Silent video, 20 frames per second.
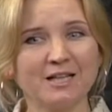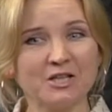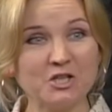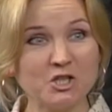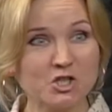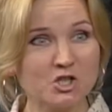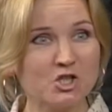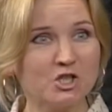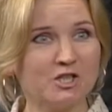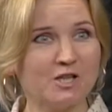
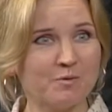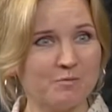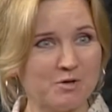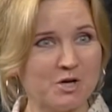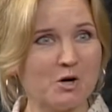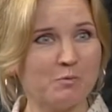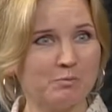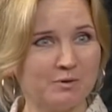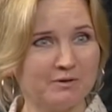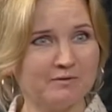конечно, для
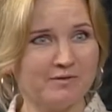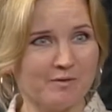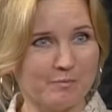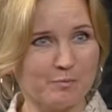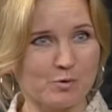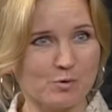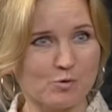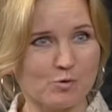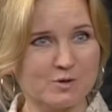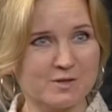меня был
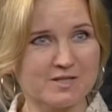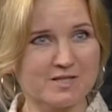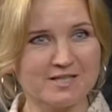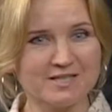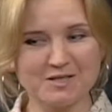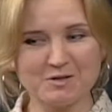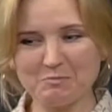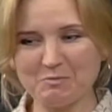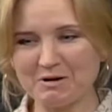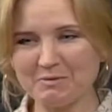вопрос, ты
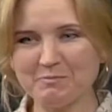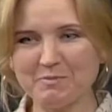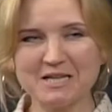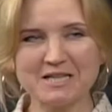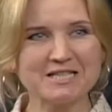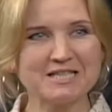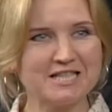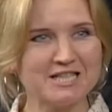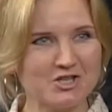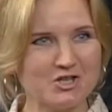сама
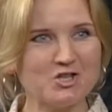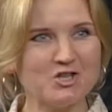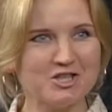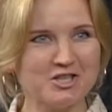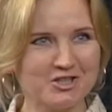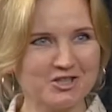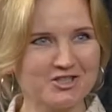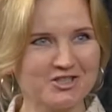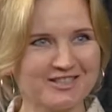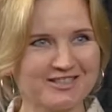мясо не
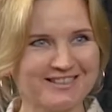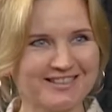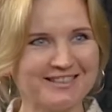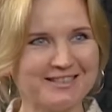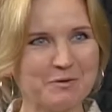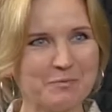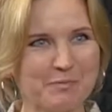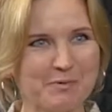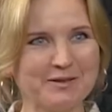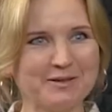ешь, и
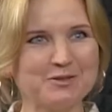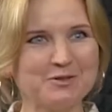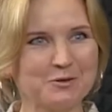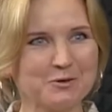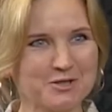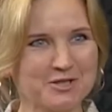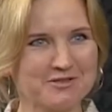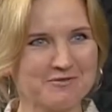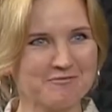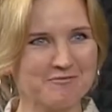ты
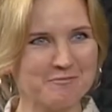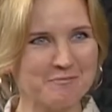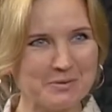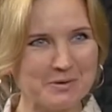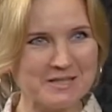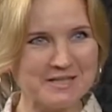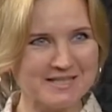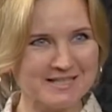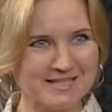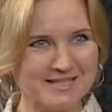пойдешь в
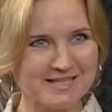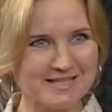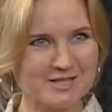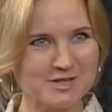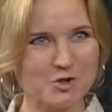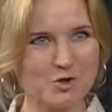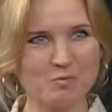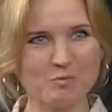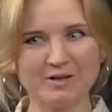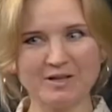бизнес,
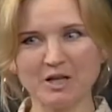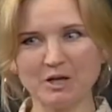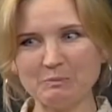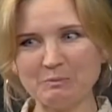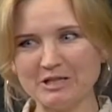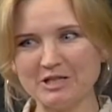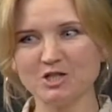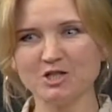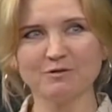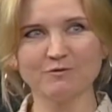чтобы
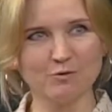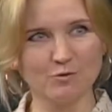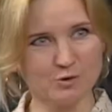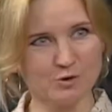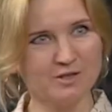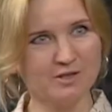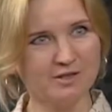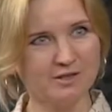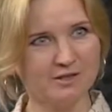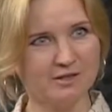кормить
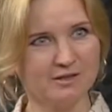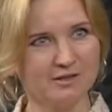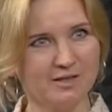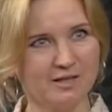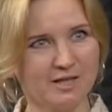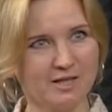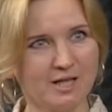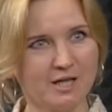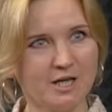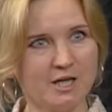животных,
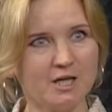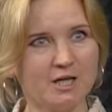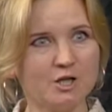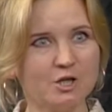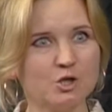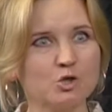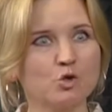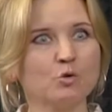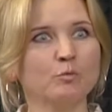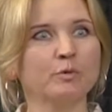
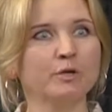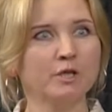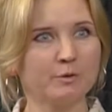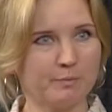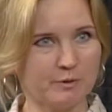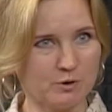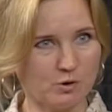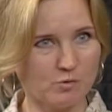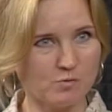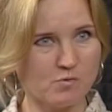и чтобы их
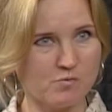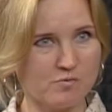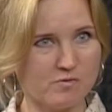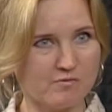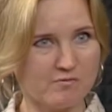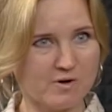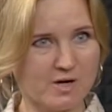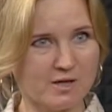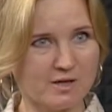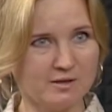потом
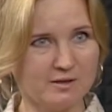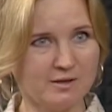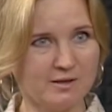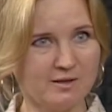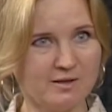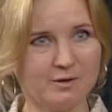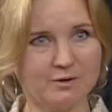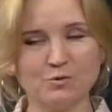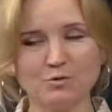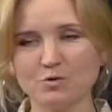убивали.
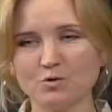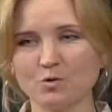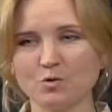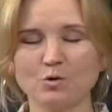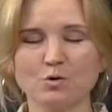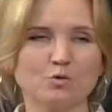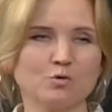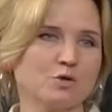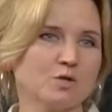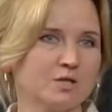Да? Эту
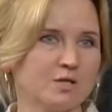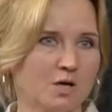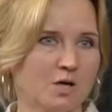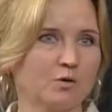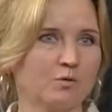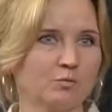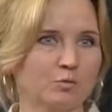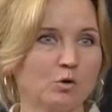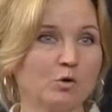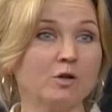историю уже
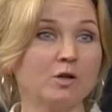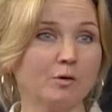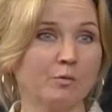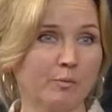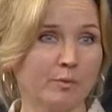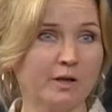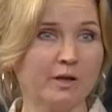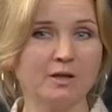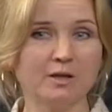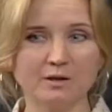знают многие
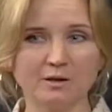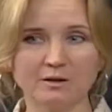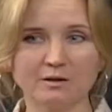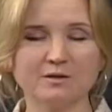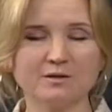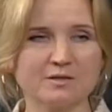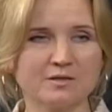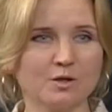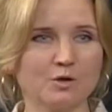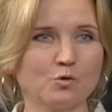
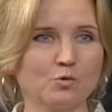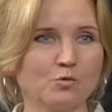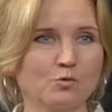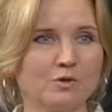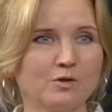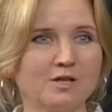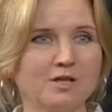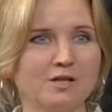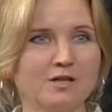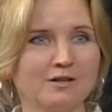мои
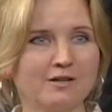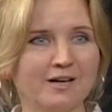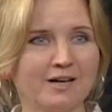сотрудники,